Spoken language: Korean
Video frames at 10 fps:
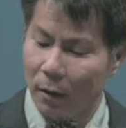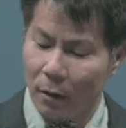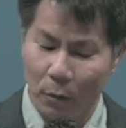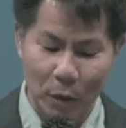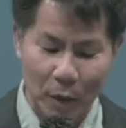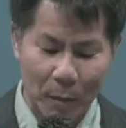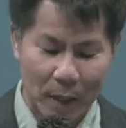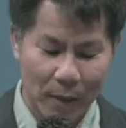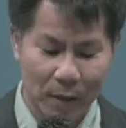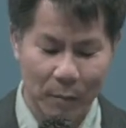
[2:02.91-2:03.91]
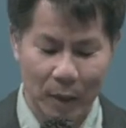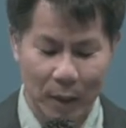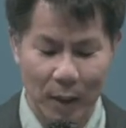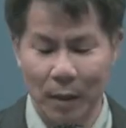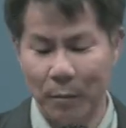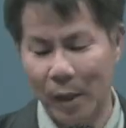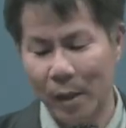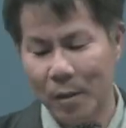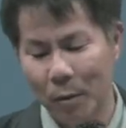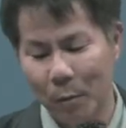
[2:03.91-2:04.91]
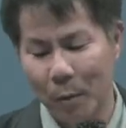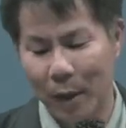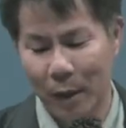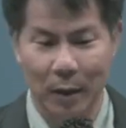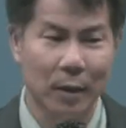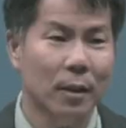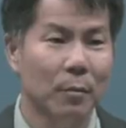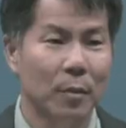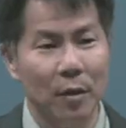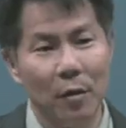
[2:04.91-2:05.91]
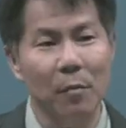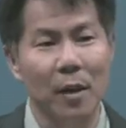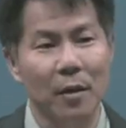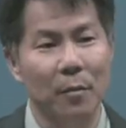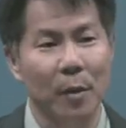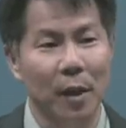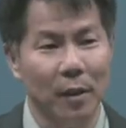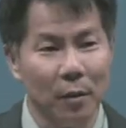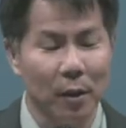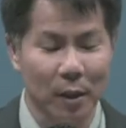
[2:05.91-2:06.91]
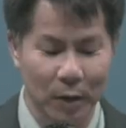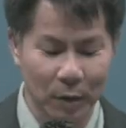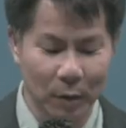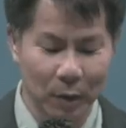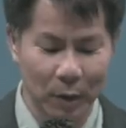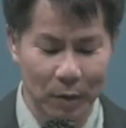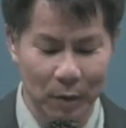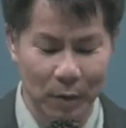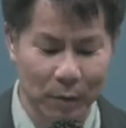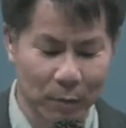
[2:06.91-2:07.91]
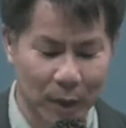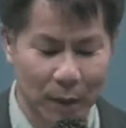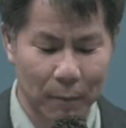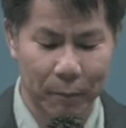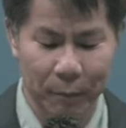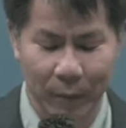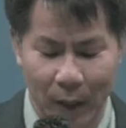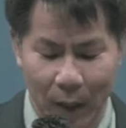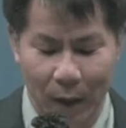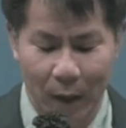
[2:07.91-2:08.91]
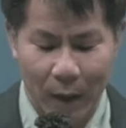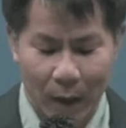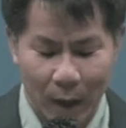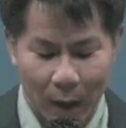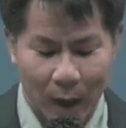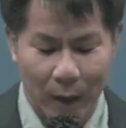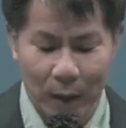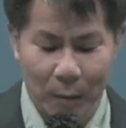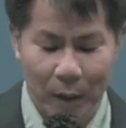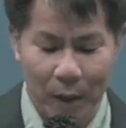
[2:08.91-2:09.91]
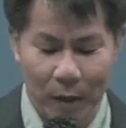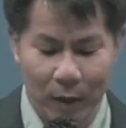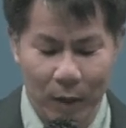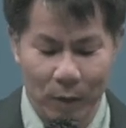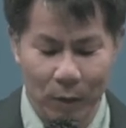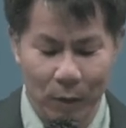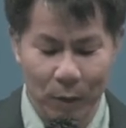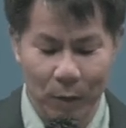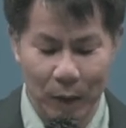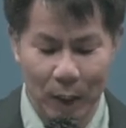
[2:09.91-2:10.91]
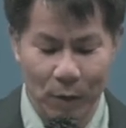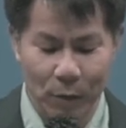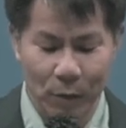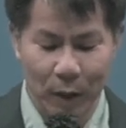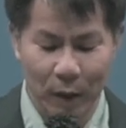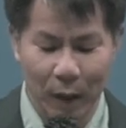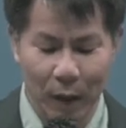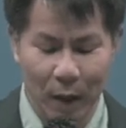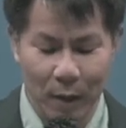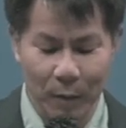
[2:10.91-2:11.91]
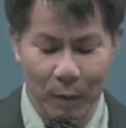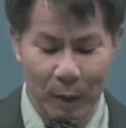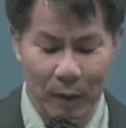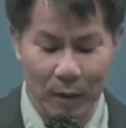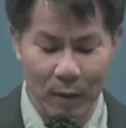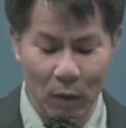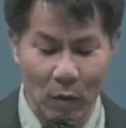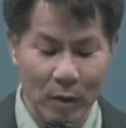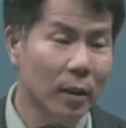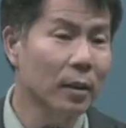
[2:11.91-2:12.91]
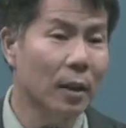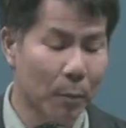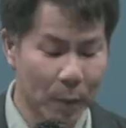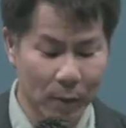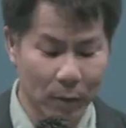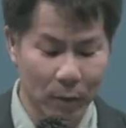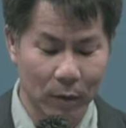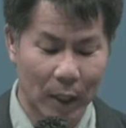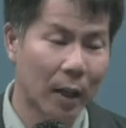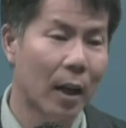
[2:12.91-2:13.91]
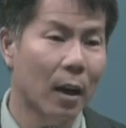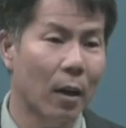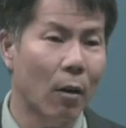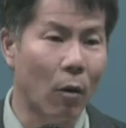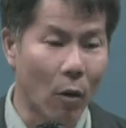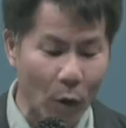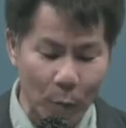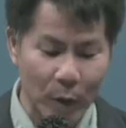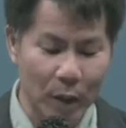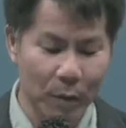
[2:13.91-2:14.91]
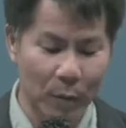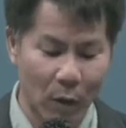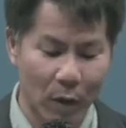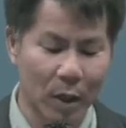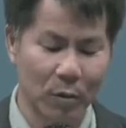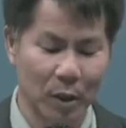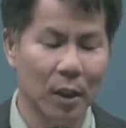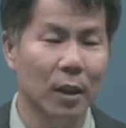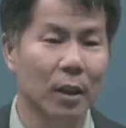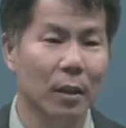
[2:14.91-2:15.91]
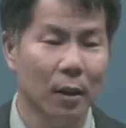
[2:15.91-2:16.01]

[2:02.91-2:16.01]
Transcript: 오늘 말씀 21절과 22절 말씀에 이렇게 기록되어져 있습니다. 하나님과 그리스도 예수와 택하심을 받은 천사들 앞에서 내가 엄히 명하노니